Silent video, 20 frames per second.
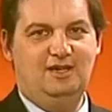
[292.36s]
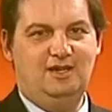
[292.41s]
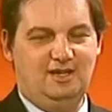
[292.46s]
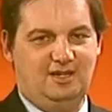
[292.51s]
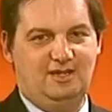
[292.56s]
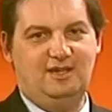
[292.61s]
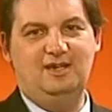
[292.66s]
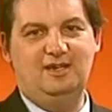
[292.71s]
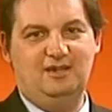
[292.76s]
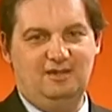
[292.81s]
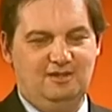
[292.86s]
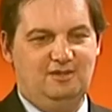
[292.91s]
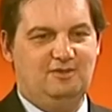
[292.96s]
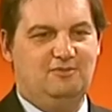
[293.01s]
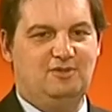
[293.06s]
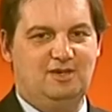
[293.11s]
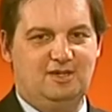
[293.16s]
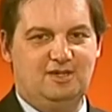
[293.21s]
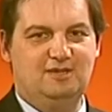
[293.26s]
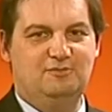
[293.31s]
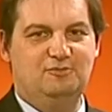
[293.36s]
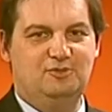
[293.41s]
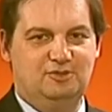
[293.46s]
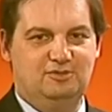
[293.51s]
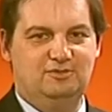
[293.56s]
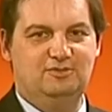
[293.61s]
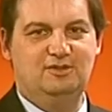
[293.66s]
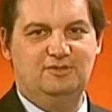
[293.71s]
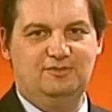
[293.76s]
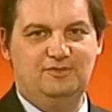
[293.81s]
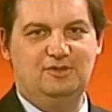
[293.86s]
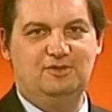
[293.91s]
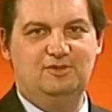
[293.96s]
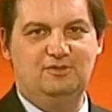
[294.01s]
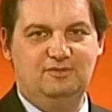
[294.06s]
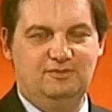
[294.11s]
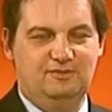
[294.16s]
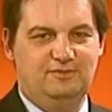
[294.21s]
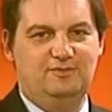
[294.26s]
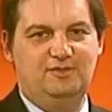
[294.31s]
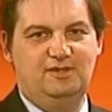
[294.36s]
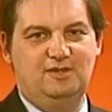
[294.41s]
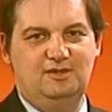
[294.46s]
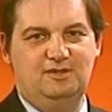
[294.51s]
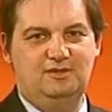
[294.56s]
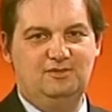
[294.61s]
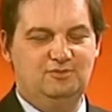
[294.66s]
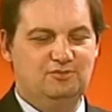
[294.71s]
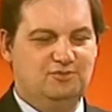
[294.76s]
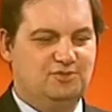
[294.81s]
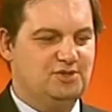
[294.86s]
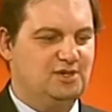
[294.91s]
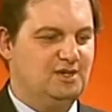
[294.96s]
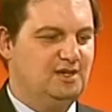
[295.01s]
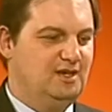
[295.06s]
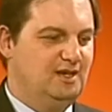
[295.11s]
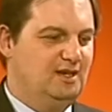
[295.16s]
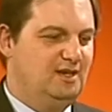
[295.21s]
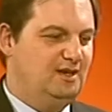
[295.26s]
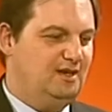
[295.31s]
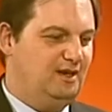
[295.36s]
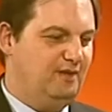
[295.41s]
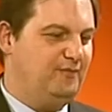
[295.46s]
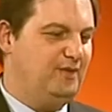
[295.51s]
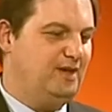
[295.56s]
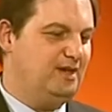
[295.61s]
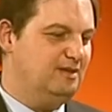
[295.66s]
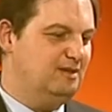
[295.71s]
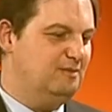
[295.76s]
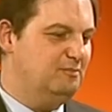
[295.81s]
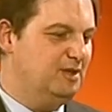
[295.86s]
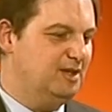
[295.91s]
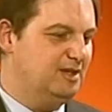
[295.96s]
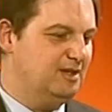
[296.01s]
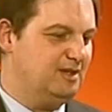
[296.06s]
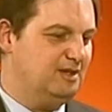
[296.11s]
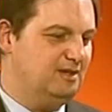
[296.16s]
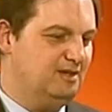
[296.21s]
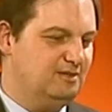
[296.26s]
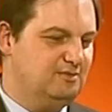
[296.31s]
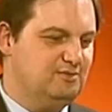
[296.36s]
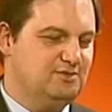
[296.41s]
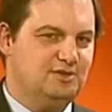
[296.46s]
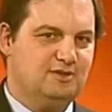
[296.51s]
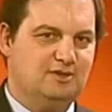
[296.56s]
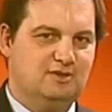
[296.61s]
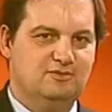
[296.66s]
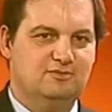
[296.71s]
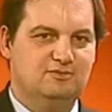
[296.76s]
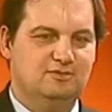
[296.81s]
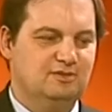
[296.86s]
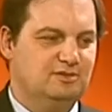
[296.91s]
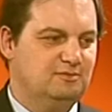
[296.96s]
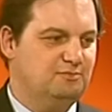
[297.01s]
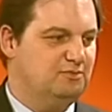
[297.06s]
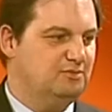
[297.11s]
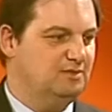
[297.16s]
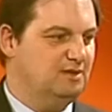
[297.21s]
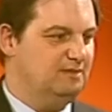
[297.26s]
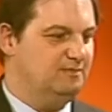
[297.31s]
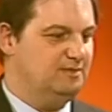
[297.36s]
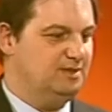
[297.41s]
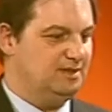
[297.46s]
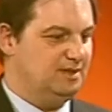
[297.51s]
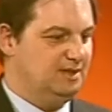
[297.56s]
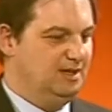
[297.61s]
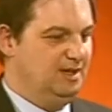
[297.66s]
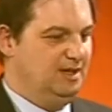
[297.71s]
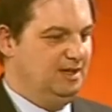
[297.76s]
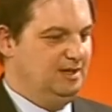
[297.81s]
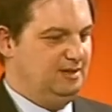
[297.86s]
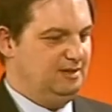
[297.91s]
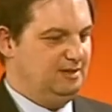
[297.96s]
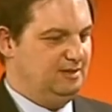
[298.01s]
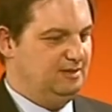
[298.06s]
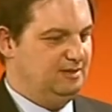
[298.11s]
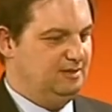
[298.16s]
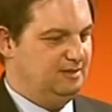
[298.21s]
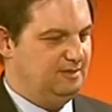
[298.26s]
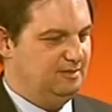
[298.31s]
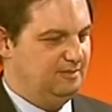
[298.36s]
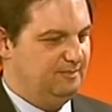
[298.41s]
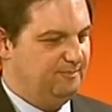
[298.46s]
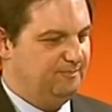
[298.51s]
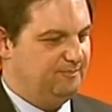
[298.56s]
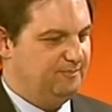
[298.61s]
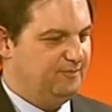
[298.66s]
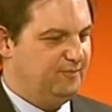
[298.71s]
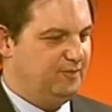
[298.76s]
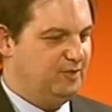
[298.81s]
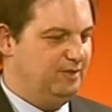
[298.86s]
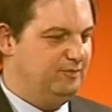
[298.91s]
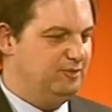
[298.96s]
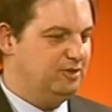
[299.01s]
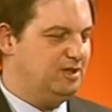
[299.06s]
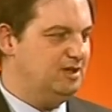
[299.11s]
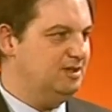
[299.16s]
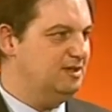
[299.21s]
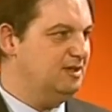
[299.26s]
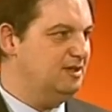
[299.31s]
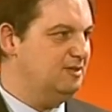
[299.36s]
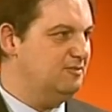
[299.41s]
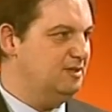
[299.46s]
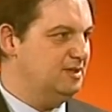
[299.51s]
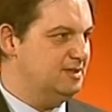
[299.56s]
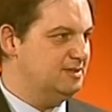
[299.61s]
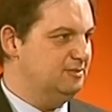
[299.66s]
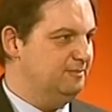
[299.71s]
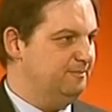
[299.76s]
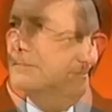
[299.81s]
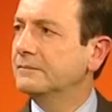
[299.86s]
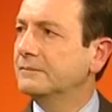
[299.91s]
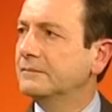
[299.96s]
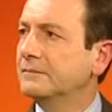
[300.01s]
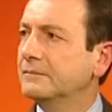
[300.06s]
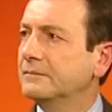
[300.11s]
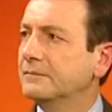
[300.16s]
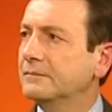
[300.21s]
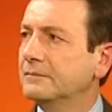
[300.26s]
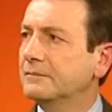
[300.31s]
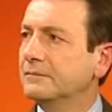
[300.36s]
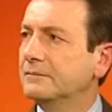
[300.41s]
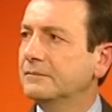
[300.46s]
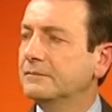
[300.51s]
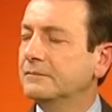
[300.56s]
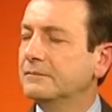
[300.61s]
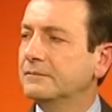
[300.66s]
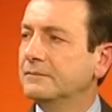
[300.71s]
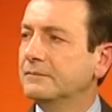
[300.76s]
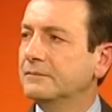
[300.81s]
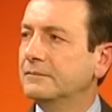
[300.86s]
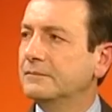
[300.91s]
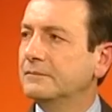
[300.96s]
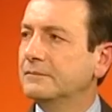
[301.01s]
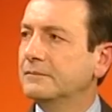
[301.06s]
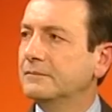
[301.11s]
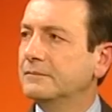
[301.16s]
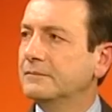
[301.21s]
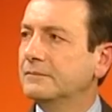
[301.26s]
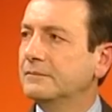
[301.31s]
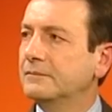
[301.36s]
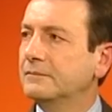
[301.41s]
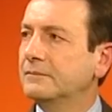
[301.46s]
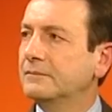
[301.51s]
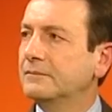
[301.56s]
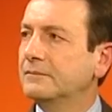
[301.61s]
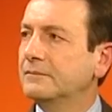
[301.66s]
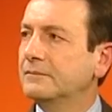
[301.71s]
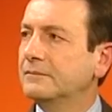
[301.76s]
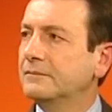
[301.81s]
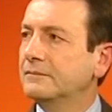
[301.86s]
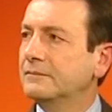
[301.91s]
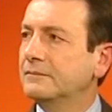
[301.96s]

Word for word: e che in qualche modo davvero eh, vi induce a a fare del bene, che è la cosa che conta di più nella vita. Eh, volevo chiederle questo, mm, lei ha notato che alcuni